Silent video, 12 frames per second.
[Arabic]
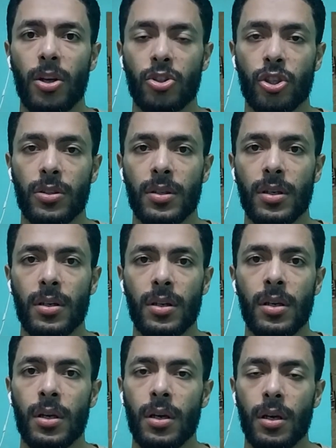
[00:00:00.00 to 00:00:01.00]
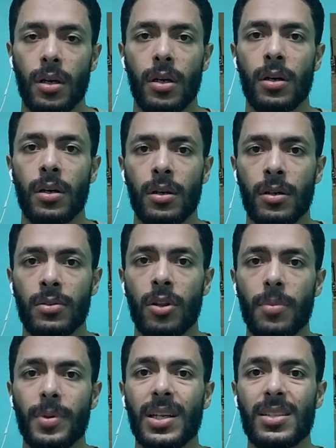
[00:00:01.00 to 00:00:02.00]
الارجنتين آه،
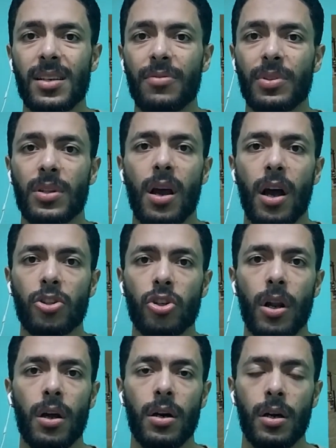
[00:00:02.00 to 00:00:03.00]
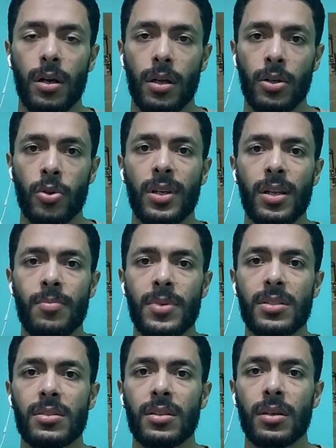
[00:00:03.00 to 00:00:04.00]
ضربه جزاء في الدقيقه 10 ليونيل
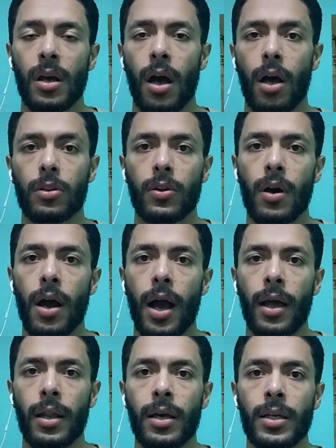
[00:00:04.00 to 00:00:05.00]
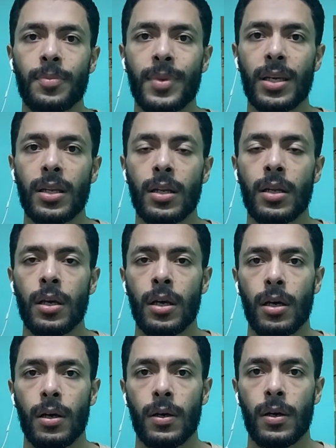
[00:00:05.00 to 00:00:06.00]
ميسي حطها على يمين
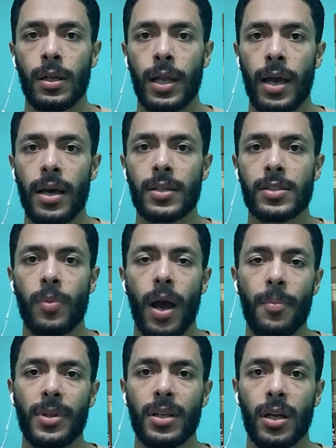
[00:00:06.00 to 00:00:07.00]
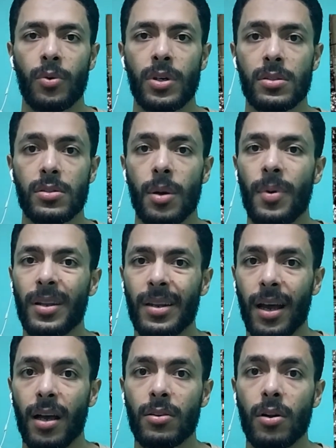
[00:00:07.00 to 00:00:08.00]
آه، الحارس محمد العويس طبعا
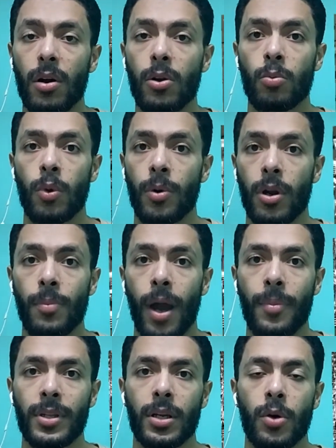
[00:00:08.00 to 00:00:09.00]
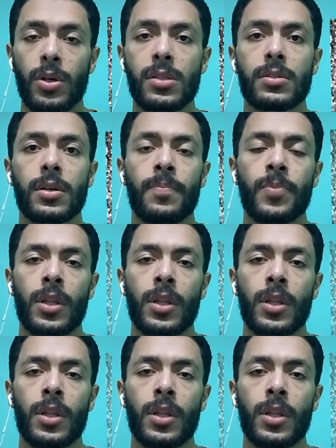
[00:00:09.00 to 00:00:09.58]
اللي خد رجل المباراه محمد العويس